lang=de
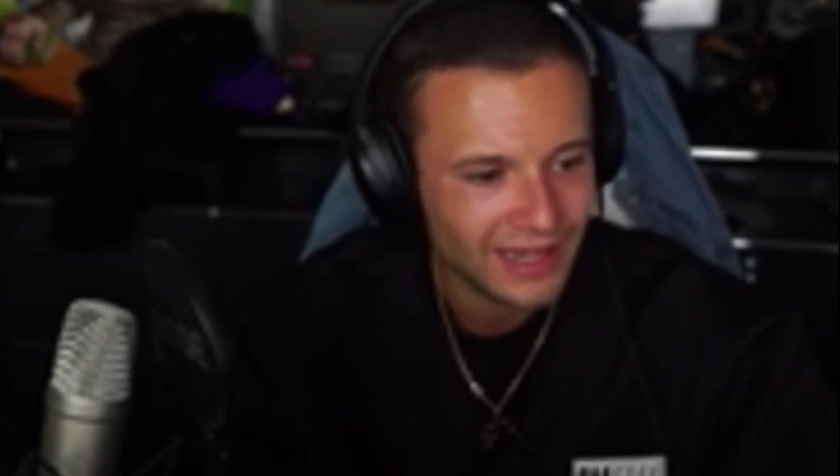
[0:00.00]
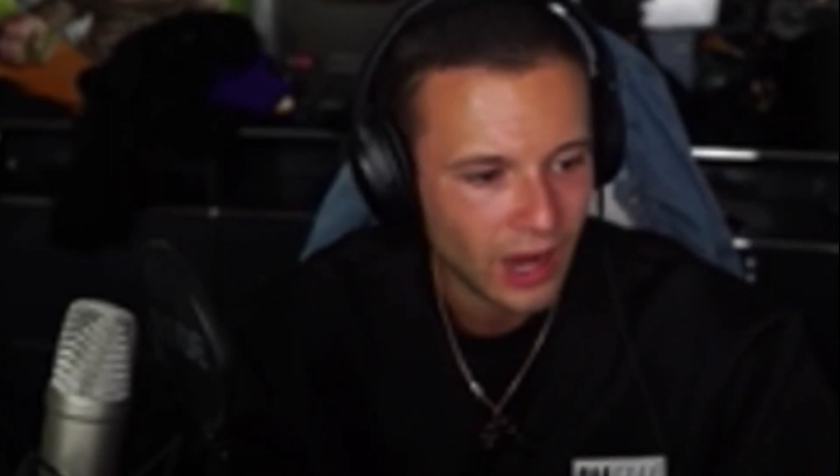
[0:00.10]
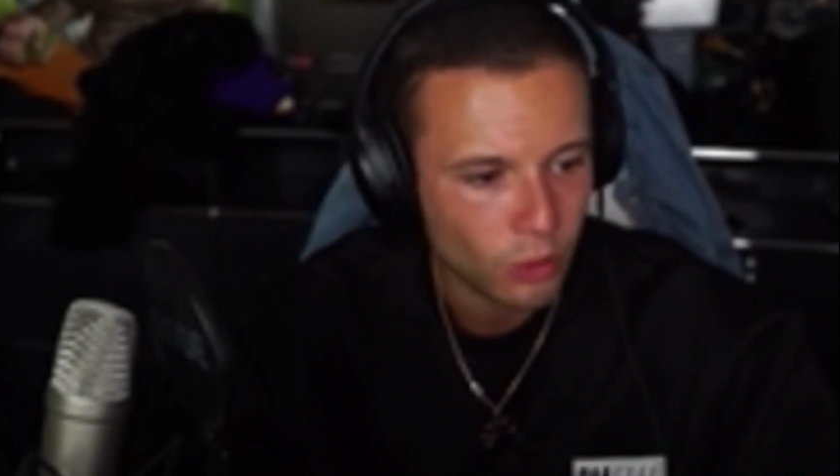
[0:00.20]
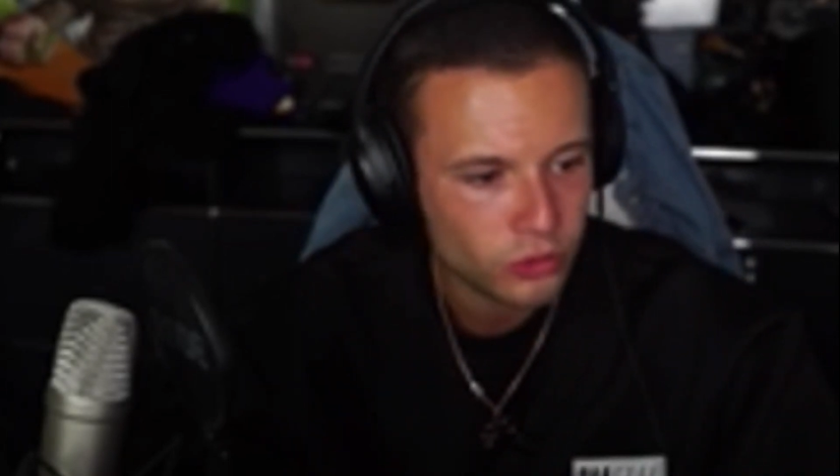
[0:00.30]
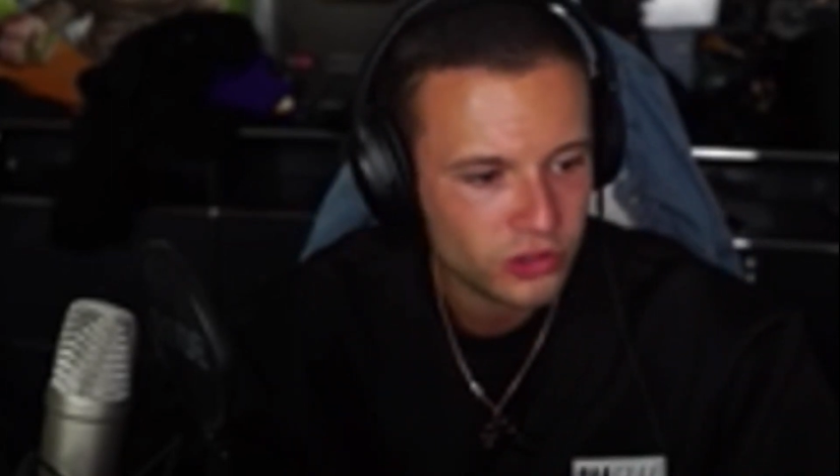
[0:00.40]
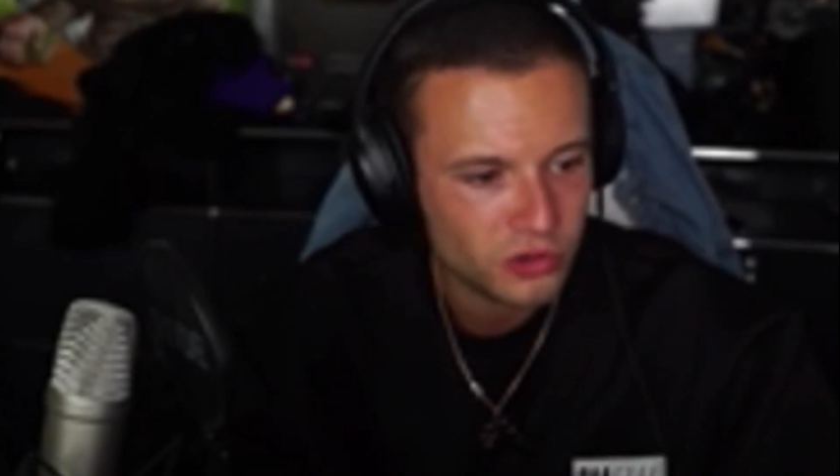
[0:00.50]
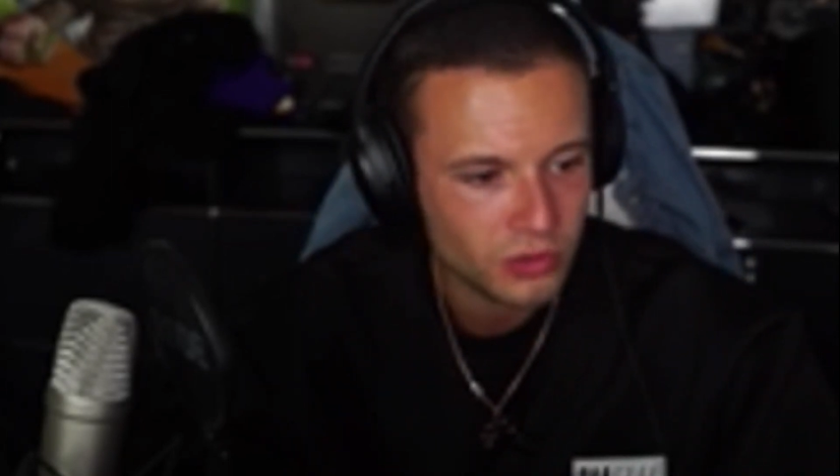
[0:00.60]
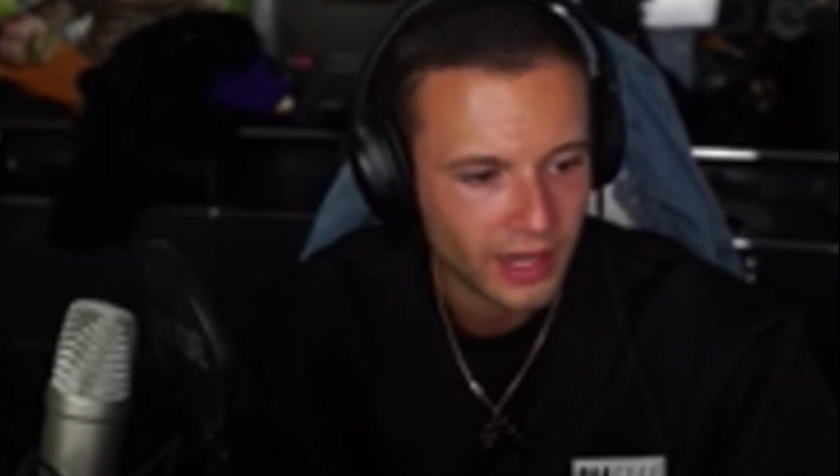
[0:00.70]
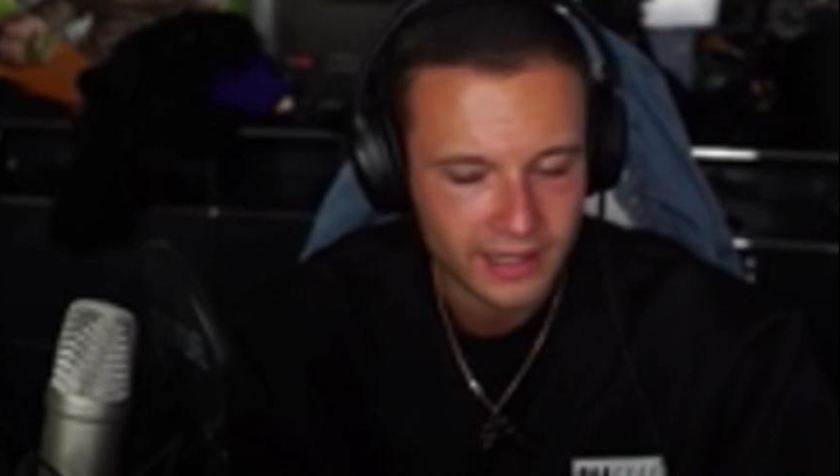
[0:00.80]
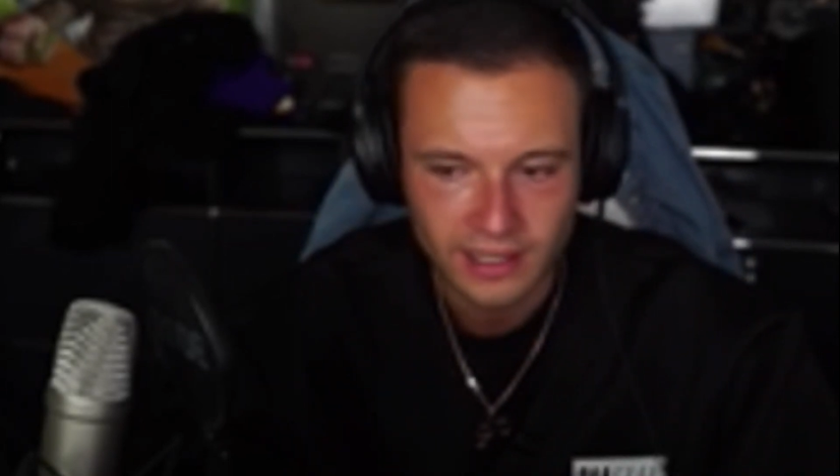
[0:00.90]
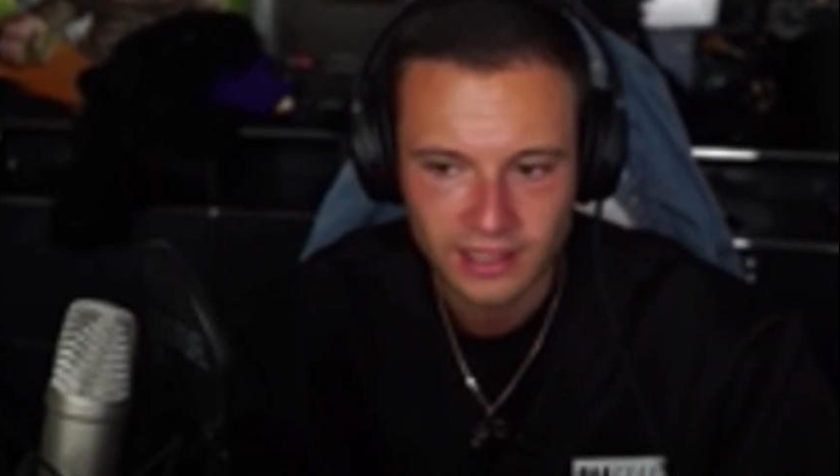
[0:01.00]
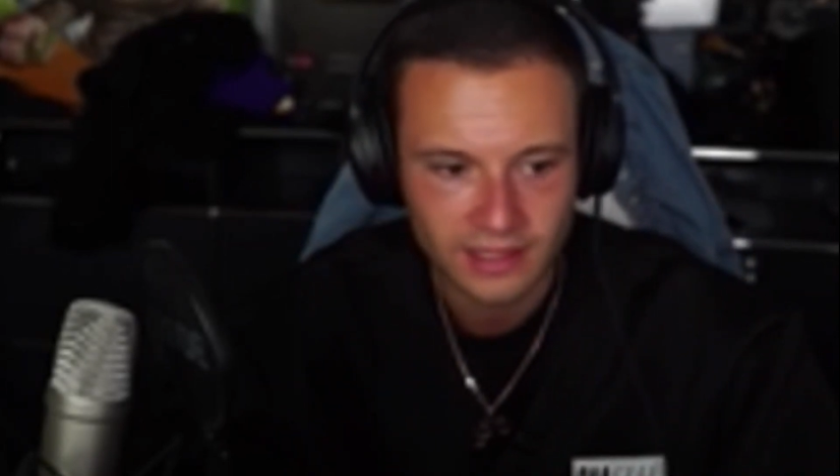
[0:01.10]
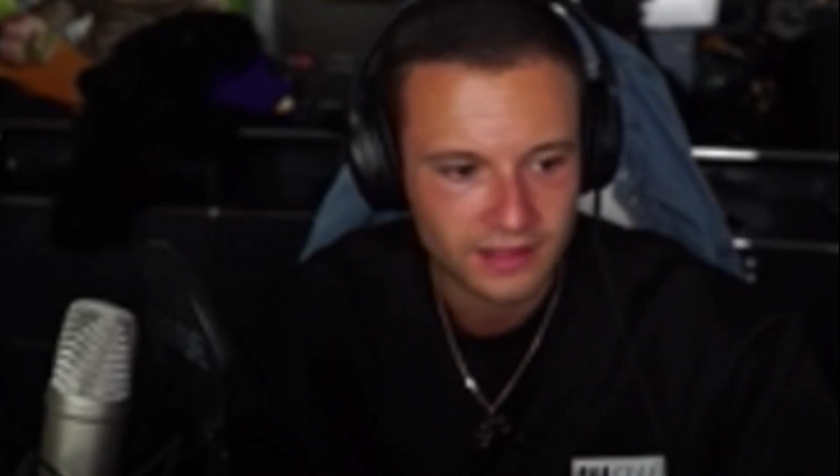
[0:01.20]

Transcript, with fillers: Autotune reingelegt